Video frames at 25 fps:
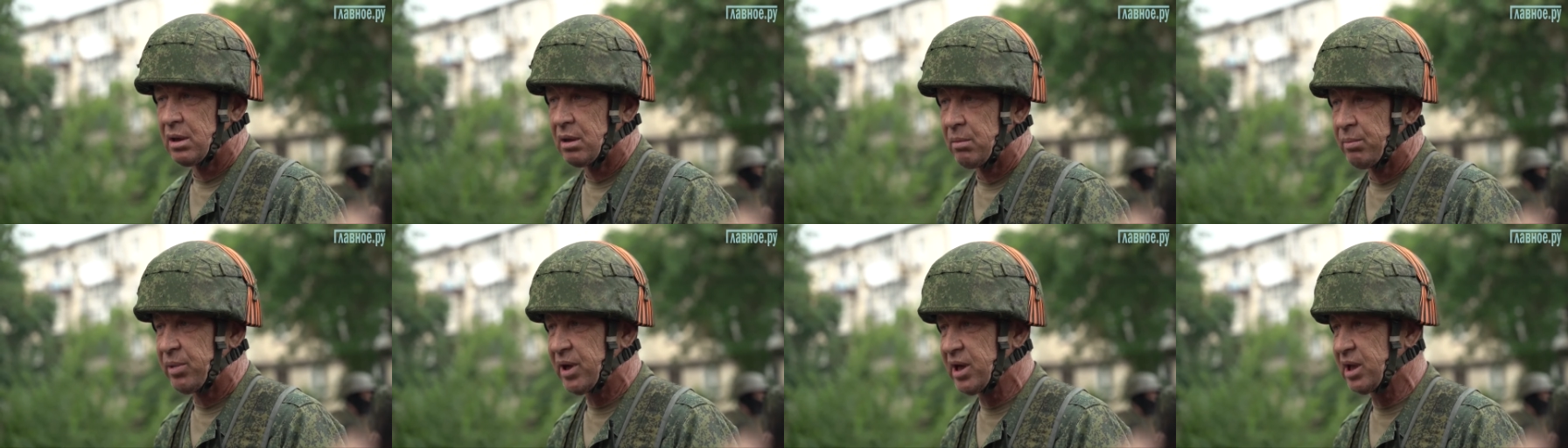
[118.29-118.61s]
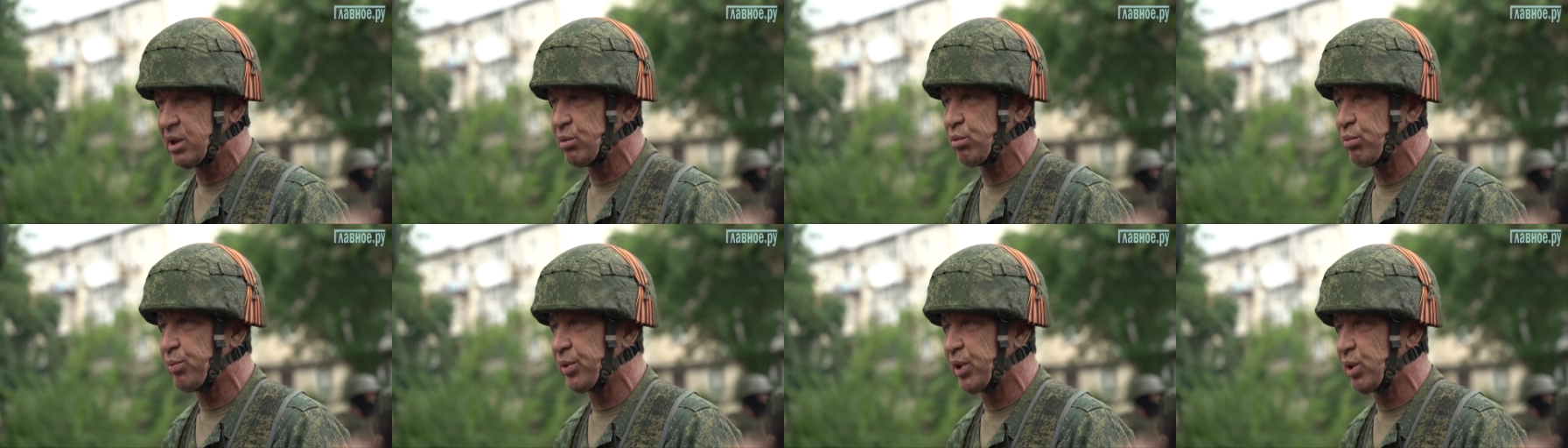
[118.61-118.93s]

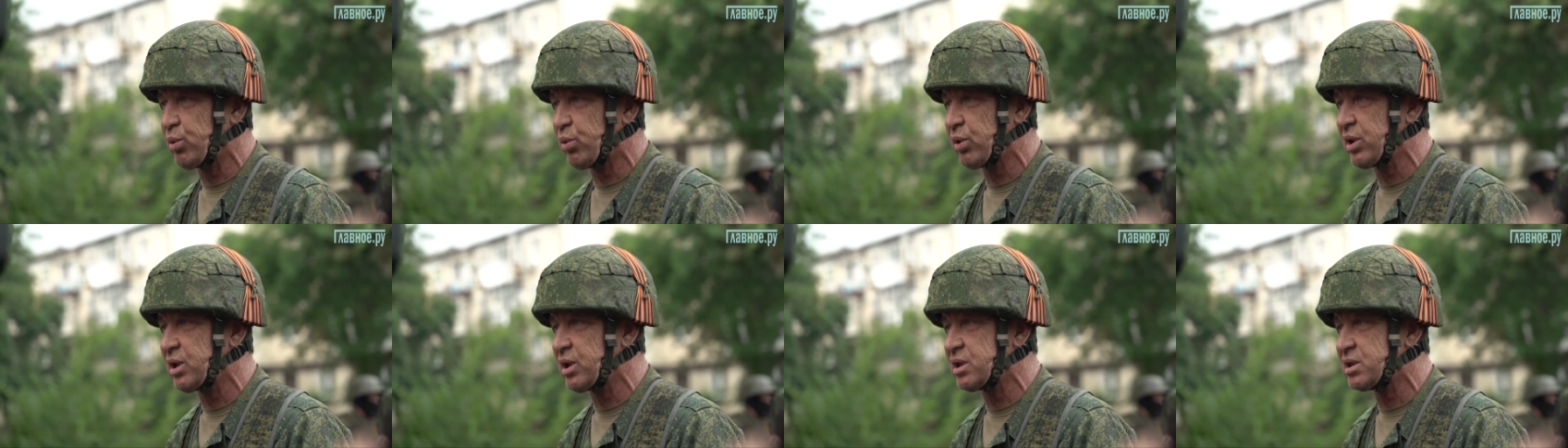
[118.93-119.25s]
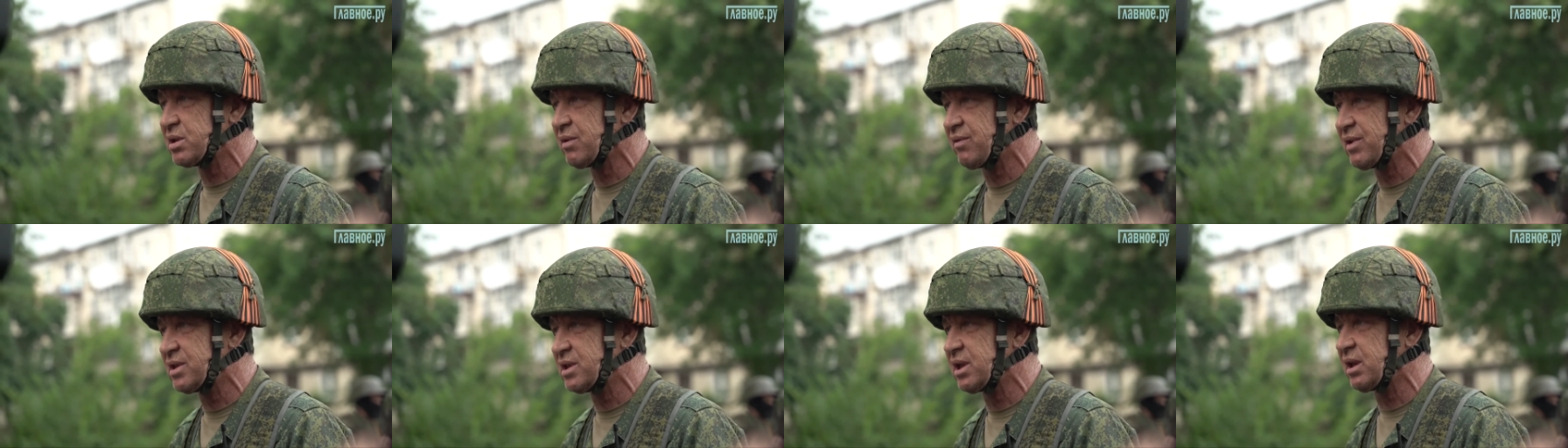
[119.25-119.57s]
поэтому
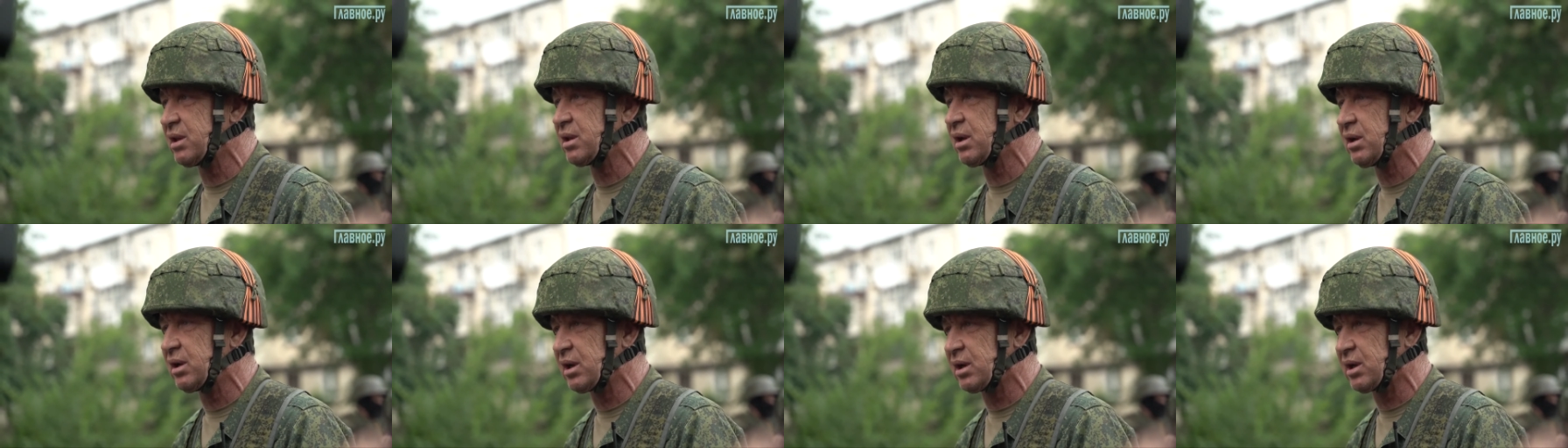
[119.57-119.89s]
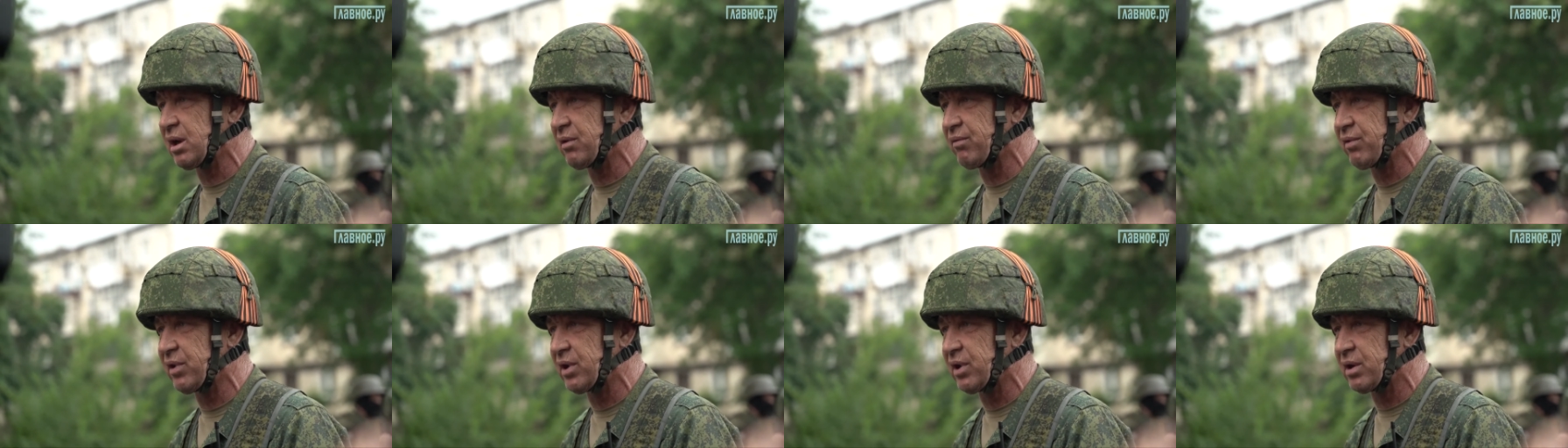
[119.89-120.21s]
приходится возить на
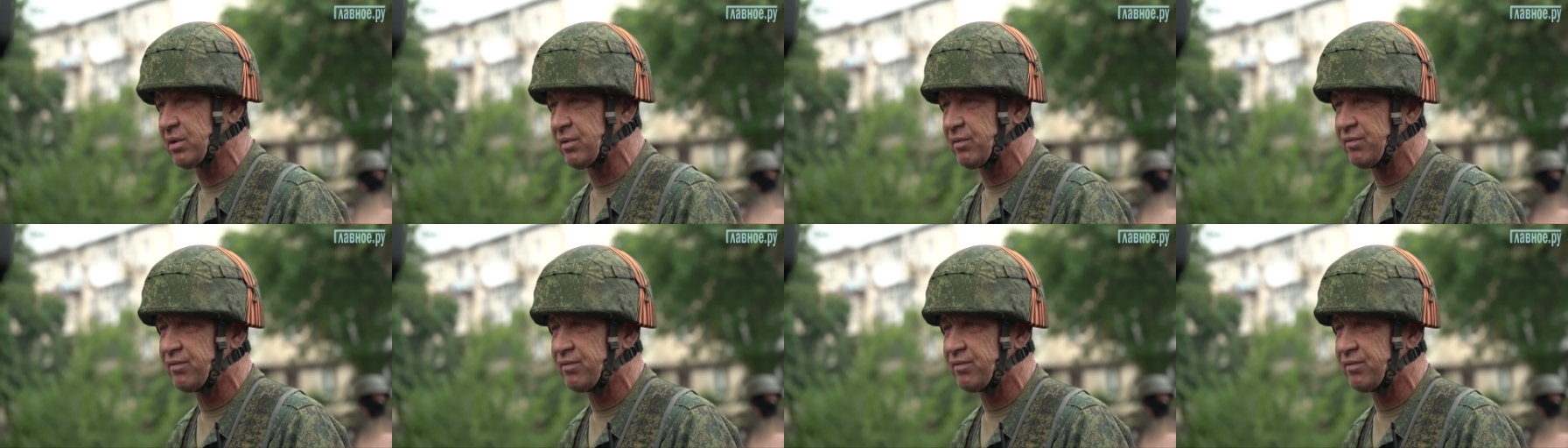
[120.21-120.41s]
легковых.